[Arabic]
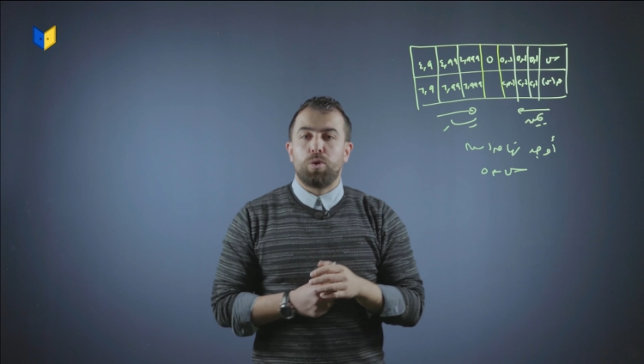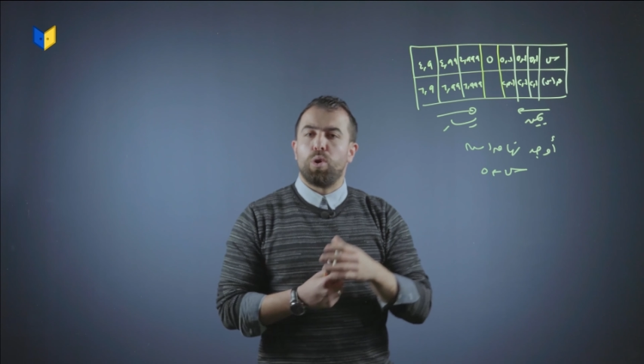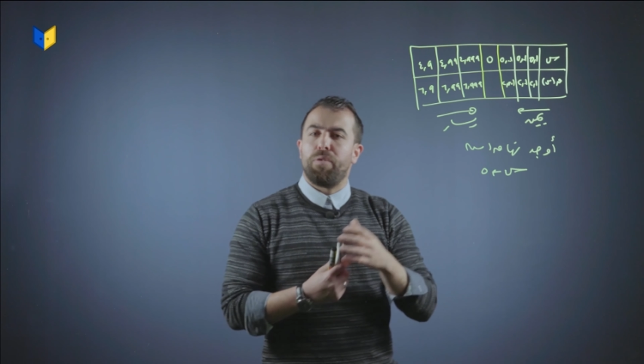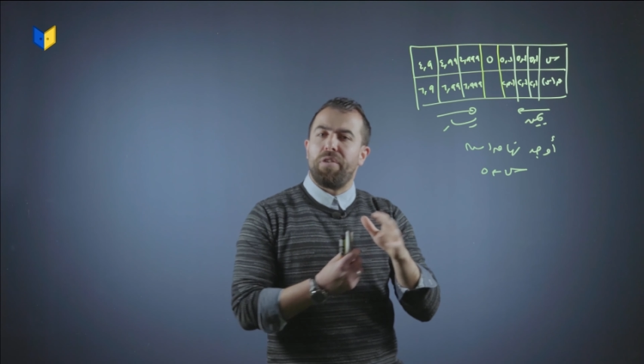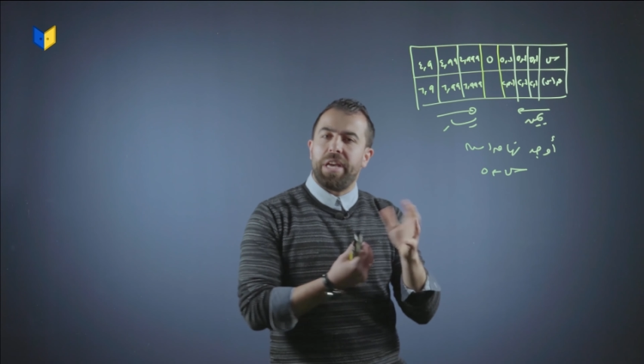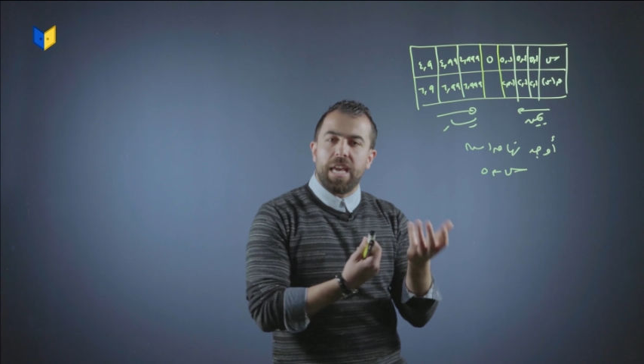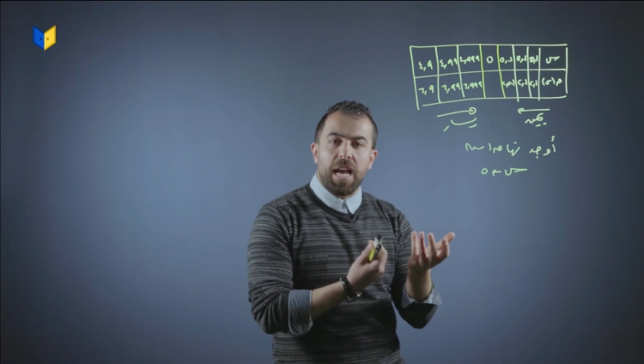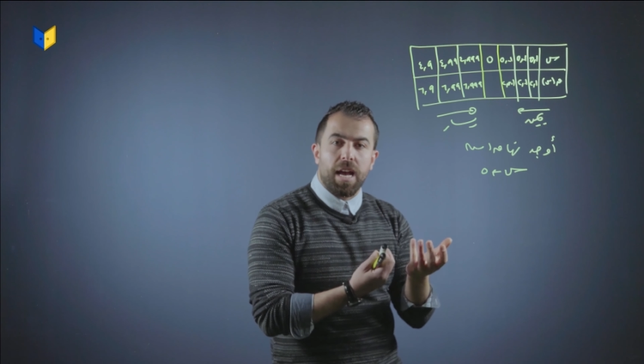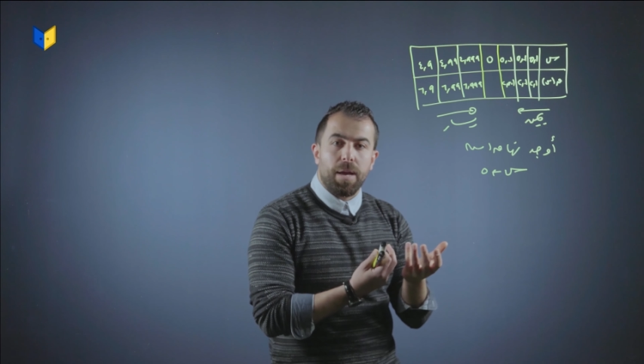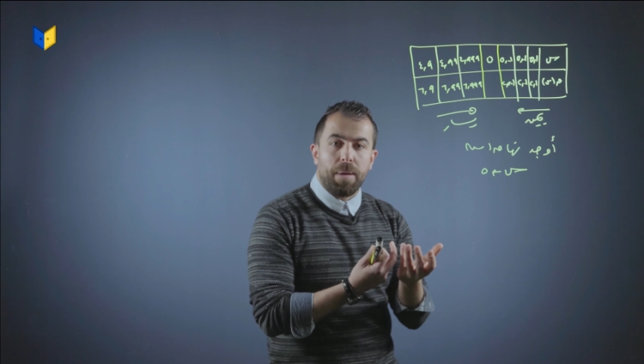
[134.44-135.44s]
شوف لي
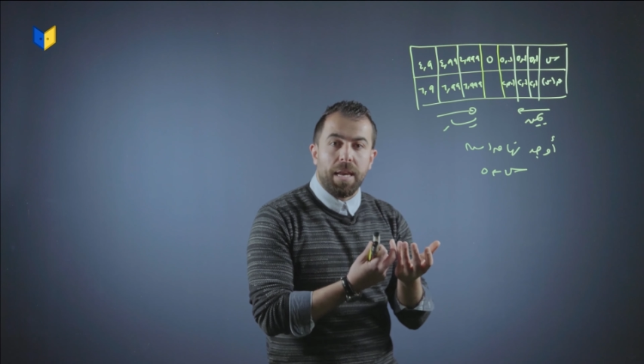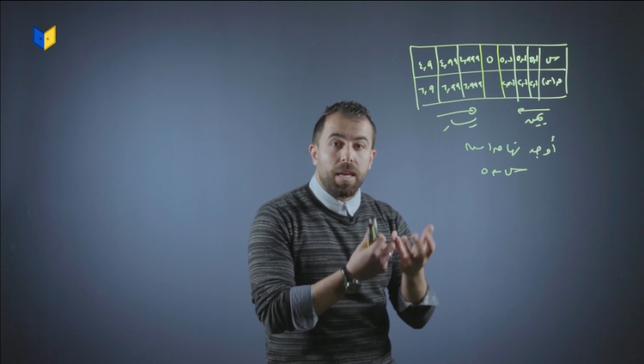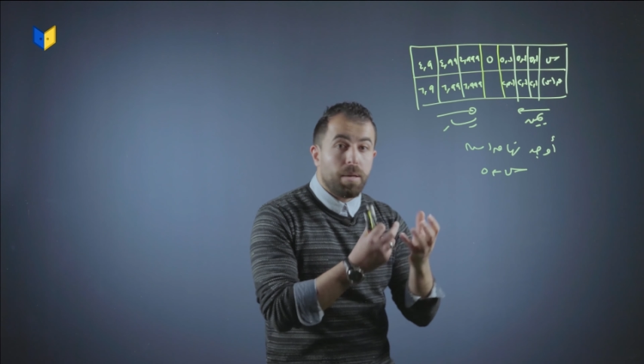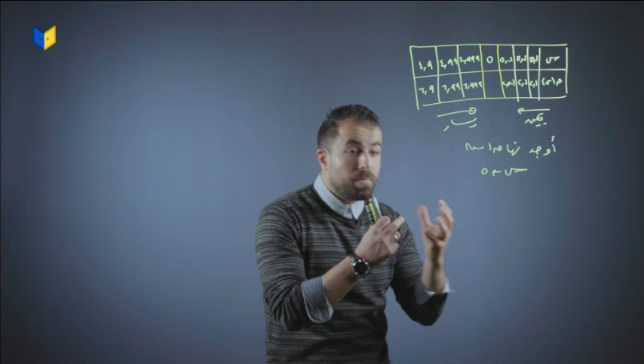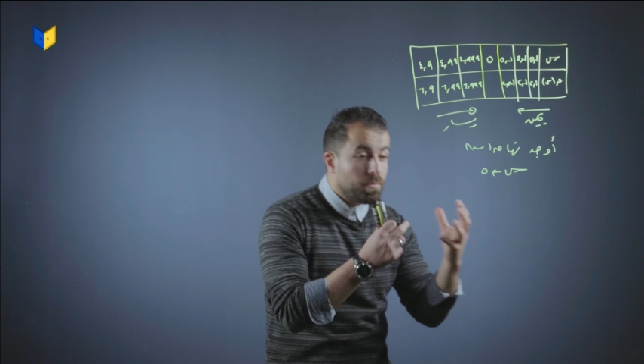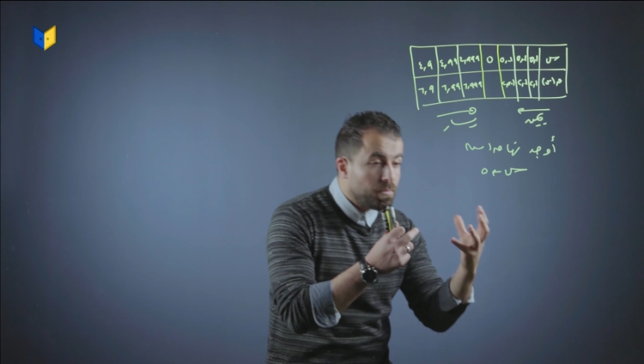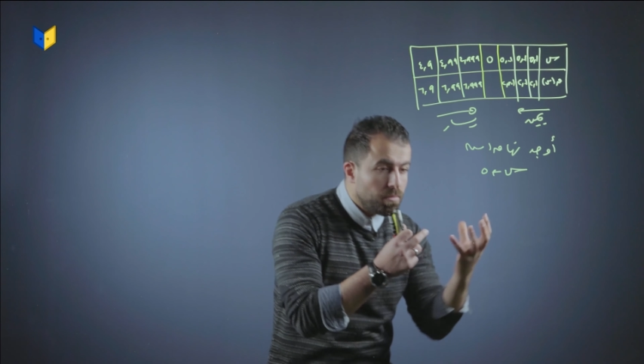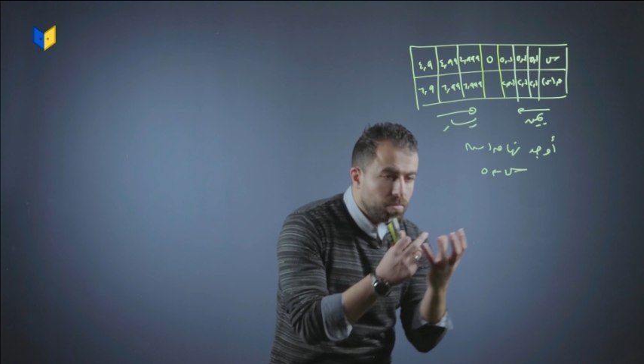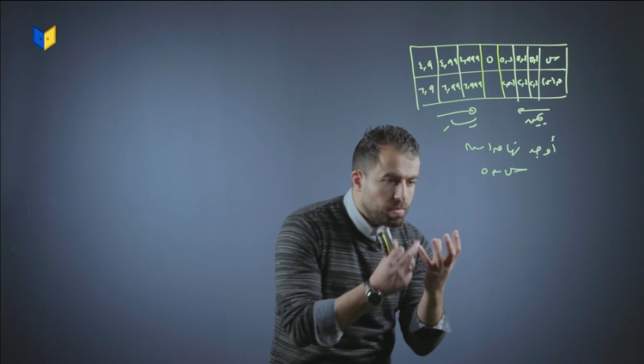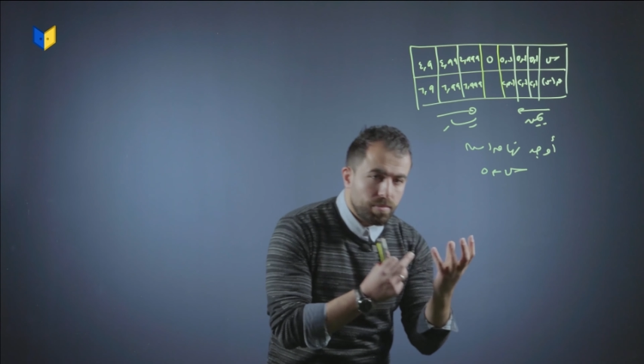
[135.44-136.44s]
يا معلم
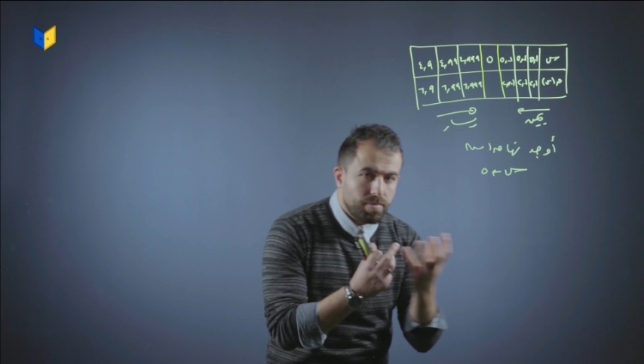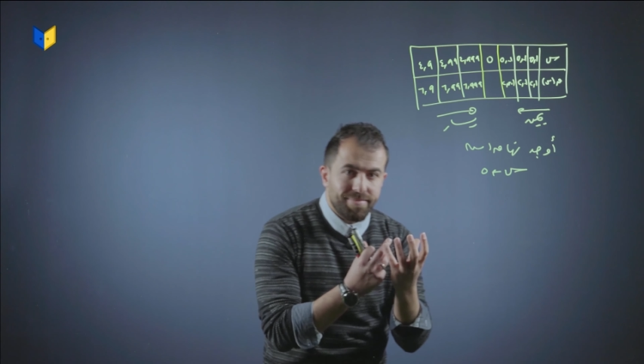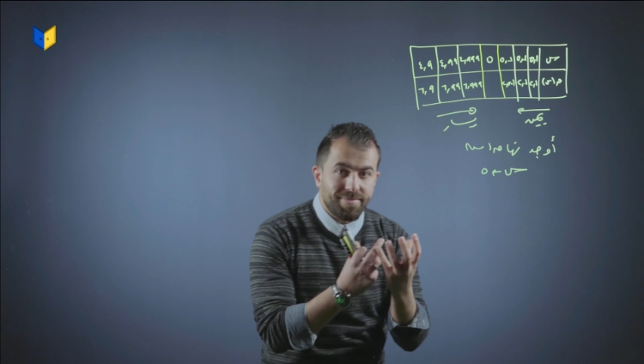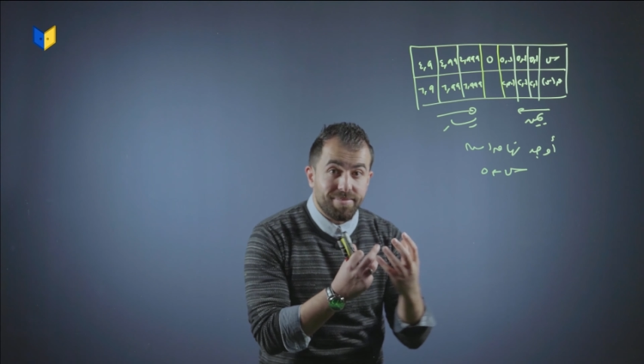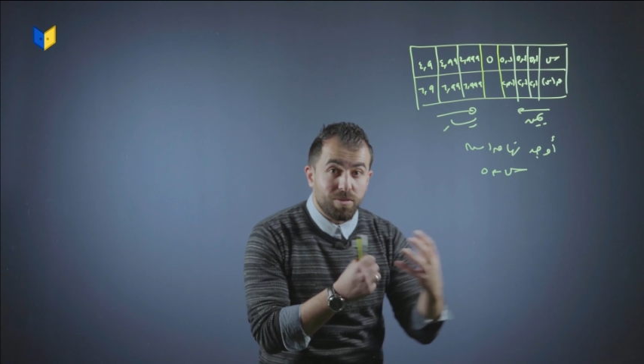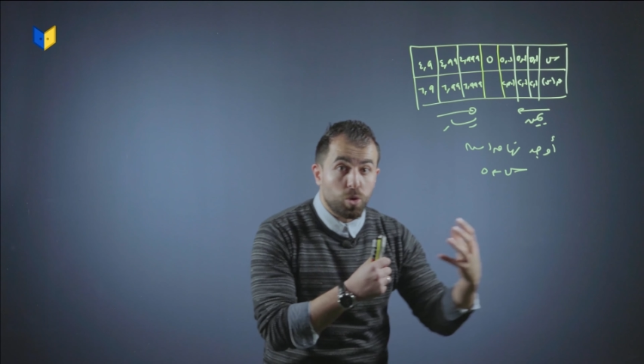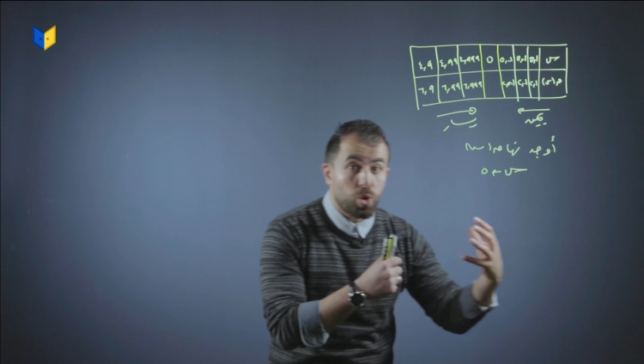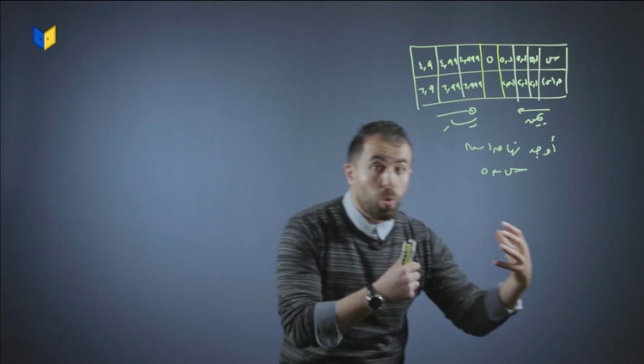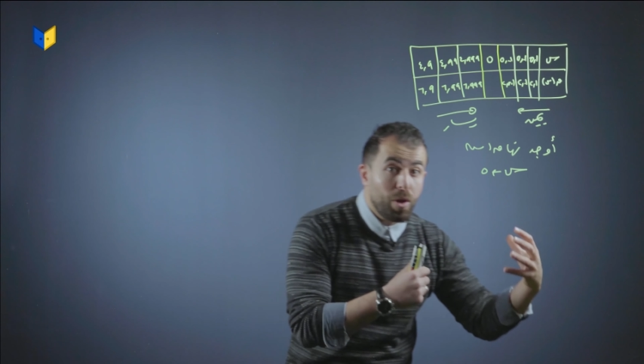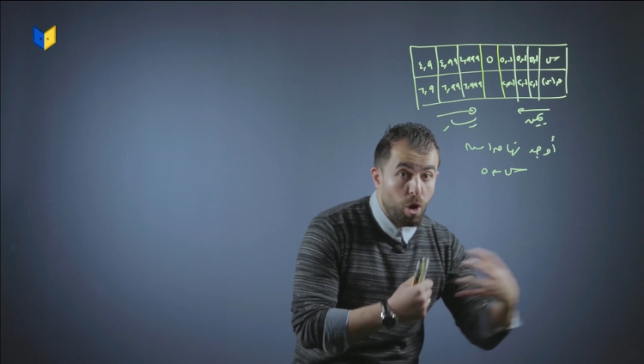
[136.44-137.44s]

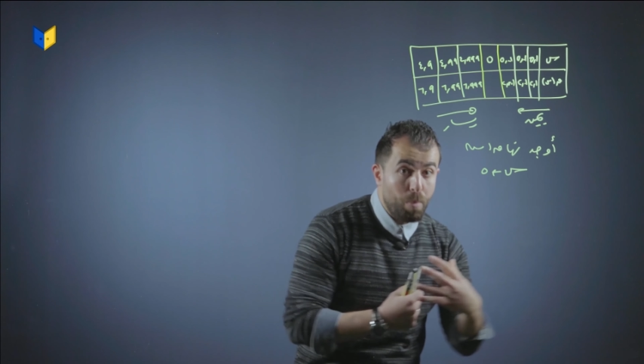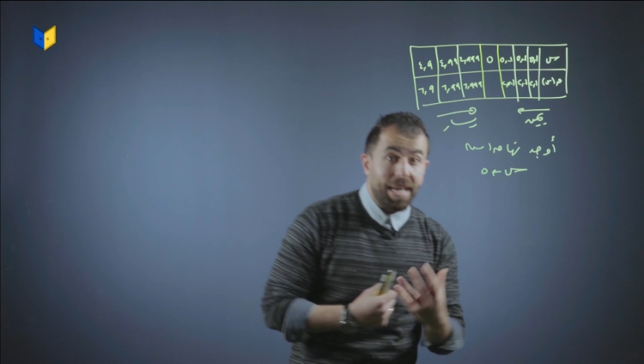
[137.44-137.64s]
شو وضعه